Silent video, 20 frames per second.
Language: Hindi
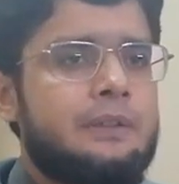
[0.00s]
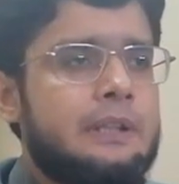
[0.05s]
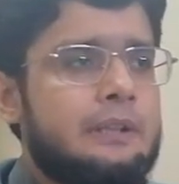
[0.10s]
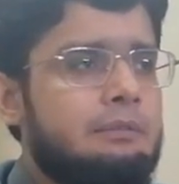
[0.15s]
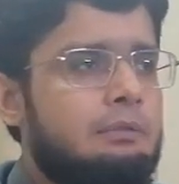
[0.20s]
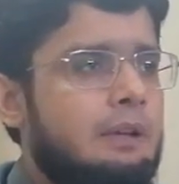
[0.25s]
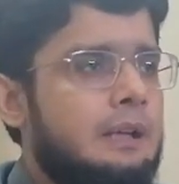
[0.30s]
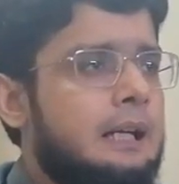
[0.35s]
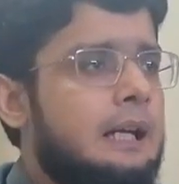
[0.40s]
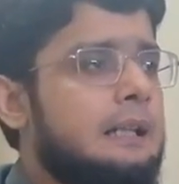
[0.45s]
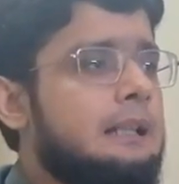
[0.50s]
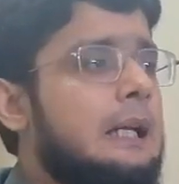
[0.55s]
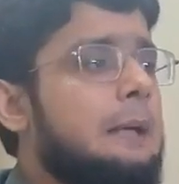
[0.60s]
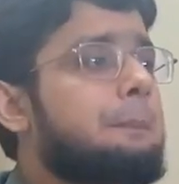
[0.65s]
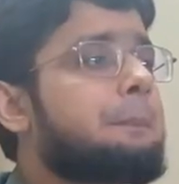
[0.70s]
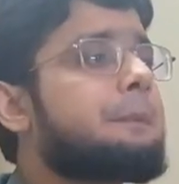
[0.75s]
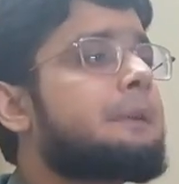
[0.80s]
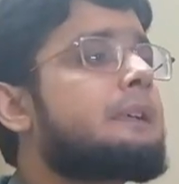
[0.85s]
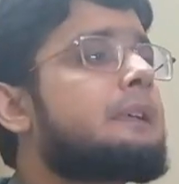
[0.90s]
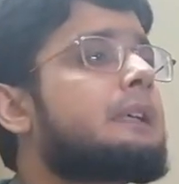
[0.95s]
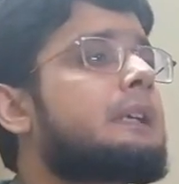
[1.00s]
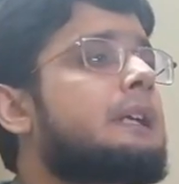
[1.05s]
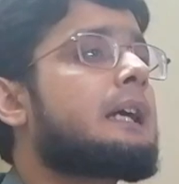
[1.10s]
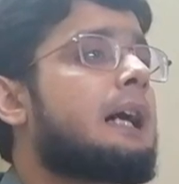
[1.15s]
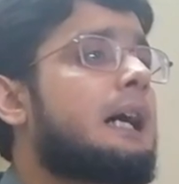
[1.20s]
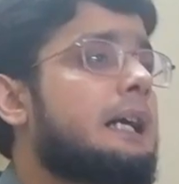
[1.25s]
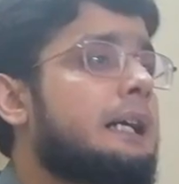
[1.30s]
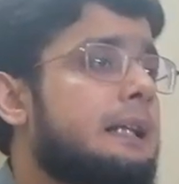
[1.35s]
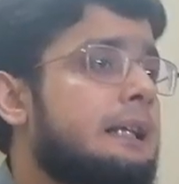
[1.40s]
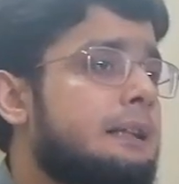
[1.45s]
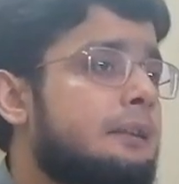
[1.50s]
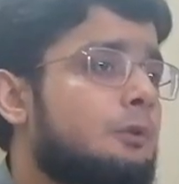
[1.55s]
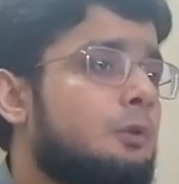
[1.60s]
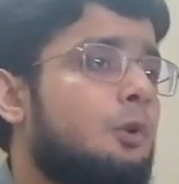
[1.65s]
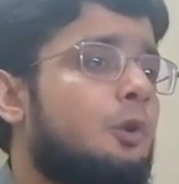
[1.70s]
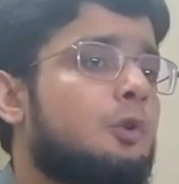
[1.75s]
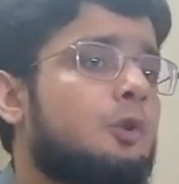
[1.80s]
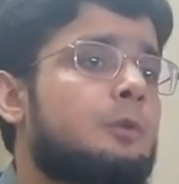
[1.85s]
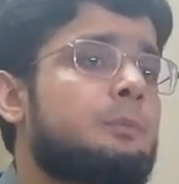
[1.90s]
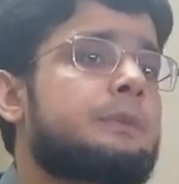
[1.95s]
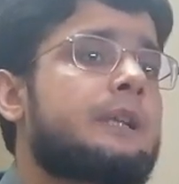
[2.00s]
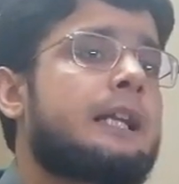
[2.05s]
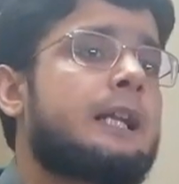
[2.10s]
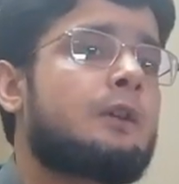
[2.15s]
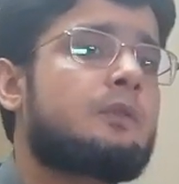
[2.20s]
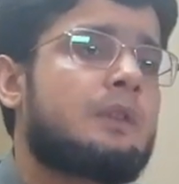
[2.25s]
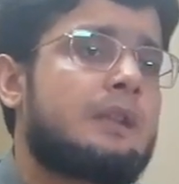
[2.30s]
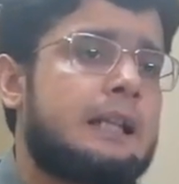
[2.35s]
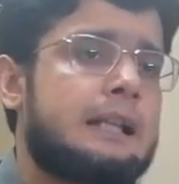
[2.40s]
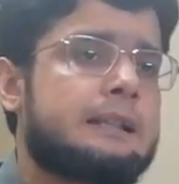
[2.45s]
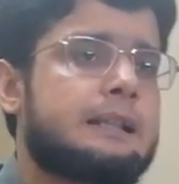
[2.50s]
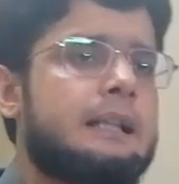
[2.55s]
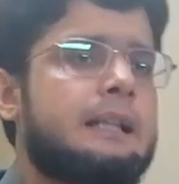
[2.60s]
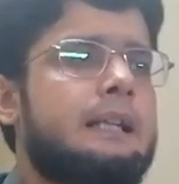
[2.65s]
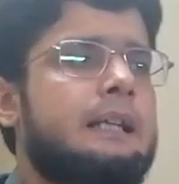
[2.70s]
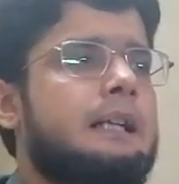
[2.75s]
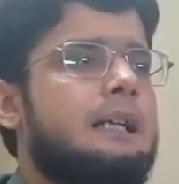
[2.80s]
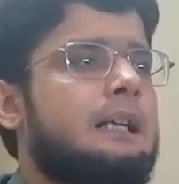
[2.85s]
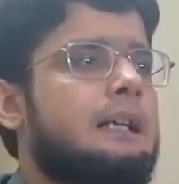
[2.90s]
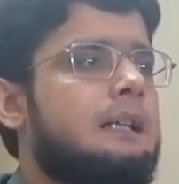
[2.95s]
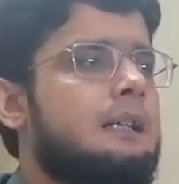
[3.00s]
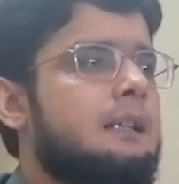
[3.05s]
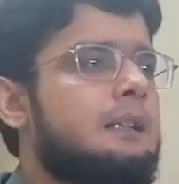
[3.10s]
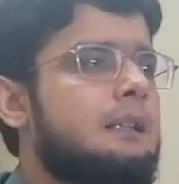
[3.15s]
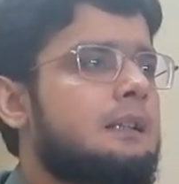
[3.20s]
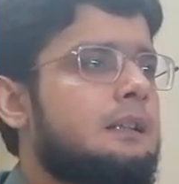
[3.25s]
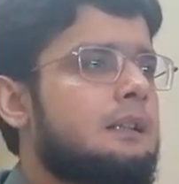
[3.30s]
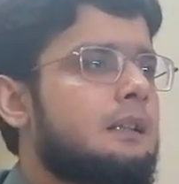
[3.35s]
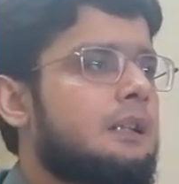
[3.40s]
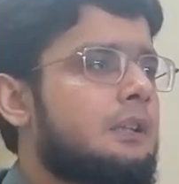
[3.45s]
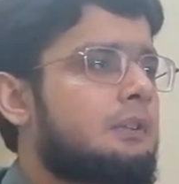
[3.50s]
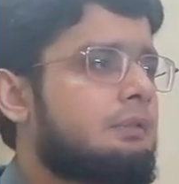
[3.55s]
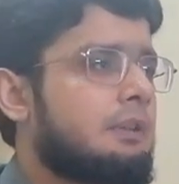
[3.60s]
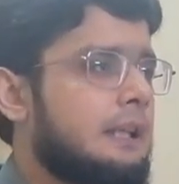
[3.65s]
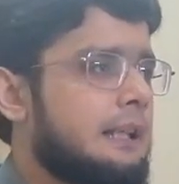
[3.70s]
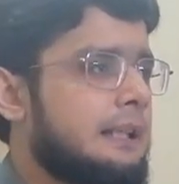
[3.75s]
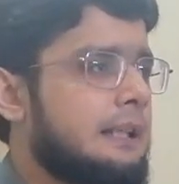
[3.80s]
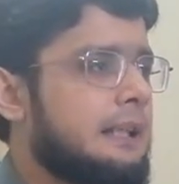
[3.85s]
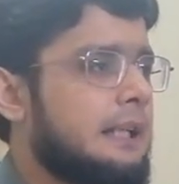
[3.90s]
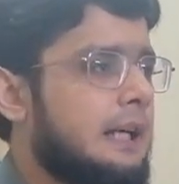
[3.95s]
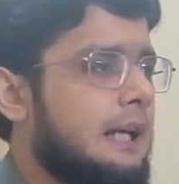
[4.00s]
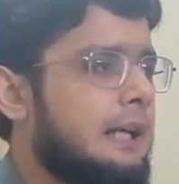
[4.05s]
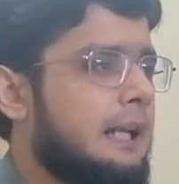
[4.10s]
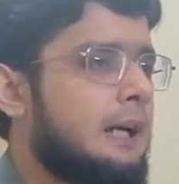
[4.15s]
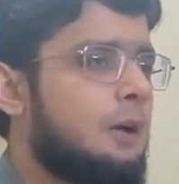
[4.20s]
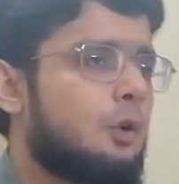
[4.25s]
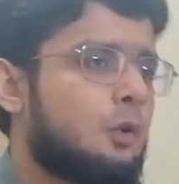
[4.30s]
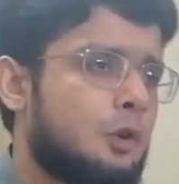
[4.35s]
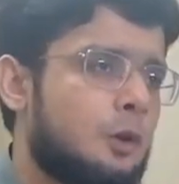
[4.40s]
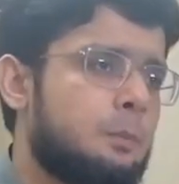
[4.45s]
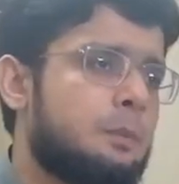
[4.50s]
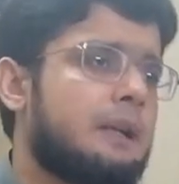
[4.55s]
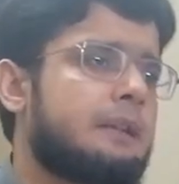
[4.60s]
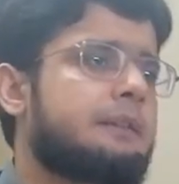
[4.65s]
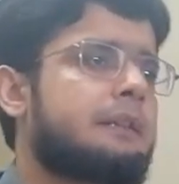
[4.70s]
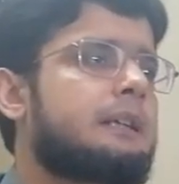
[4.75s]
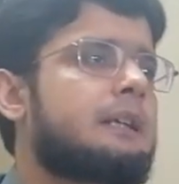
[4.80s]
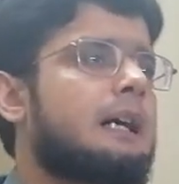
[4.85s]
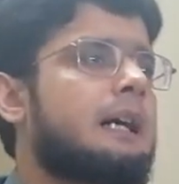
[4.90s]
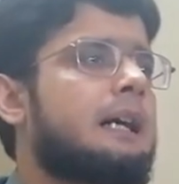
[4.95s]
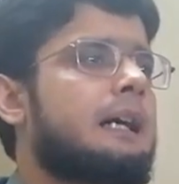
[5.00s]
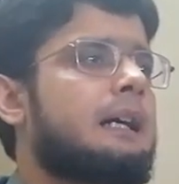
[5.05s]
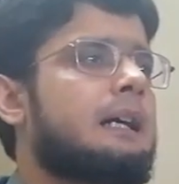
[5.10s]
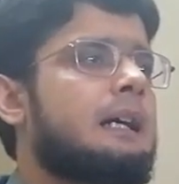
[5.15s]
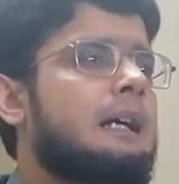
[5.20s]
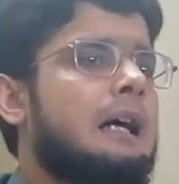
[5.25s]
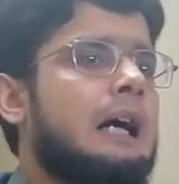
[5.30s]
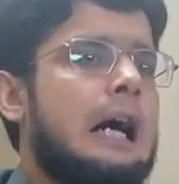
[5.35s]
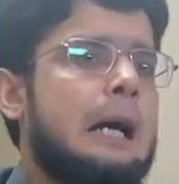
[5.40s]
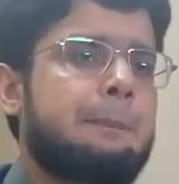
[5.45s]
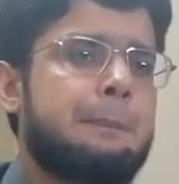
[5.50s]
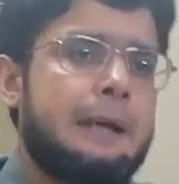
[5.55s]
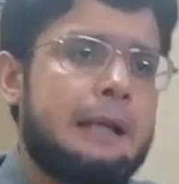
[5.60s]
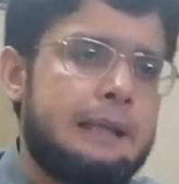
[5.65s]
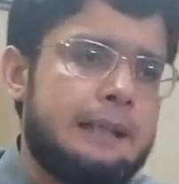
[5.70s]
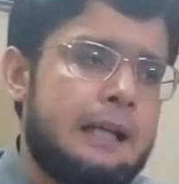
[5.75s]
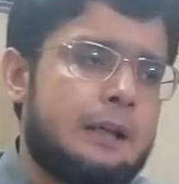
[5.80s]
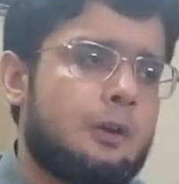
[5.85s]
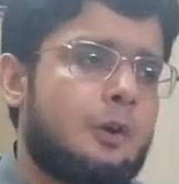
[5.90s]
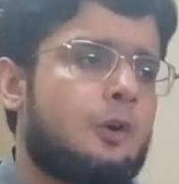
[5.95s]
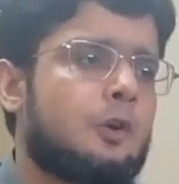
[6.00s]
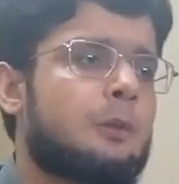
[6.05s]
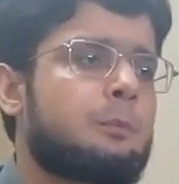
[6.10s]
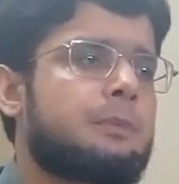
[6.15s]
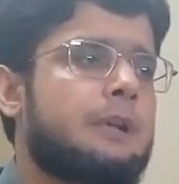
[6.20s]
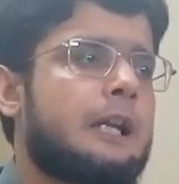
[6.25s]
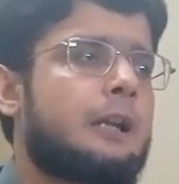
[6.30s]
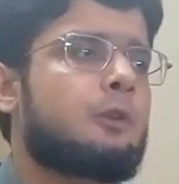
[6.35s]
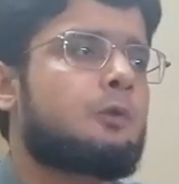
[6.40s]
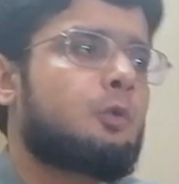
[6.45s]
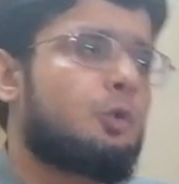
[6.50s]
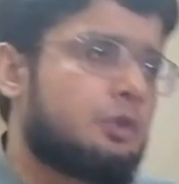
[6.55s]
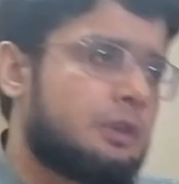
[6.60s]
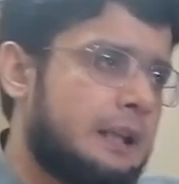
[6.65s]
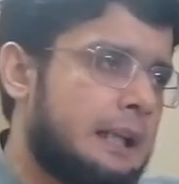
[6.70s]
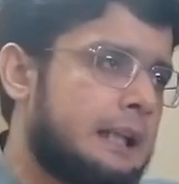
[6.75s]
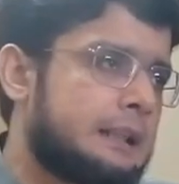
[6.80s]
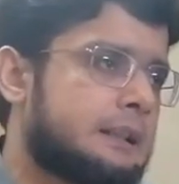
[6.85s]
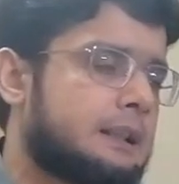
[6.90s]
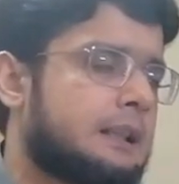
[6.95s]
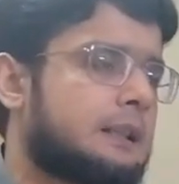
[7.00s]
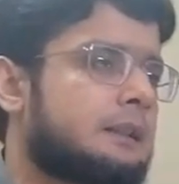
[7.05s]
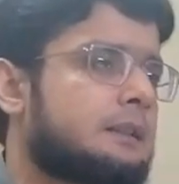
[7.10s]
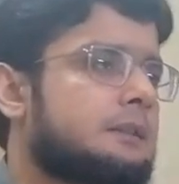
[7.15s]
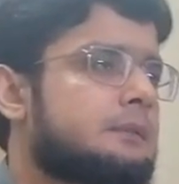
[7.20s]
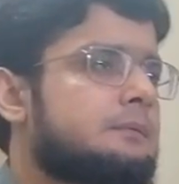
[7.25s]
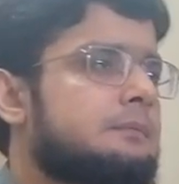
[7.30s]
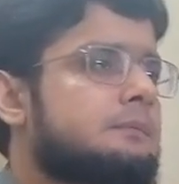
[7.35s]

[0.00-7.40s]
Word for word: ये सलाद आप क्या किसको हुक्म दे रहे हो सलाद करने का सली आला हुक्म का सीगा है आप अल्लाह का हुक्म रहे हो तू सलात कर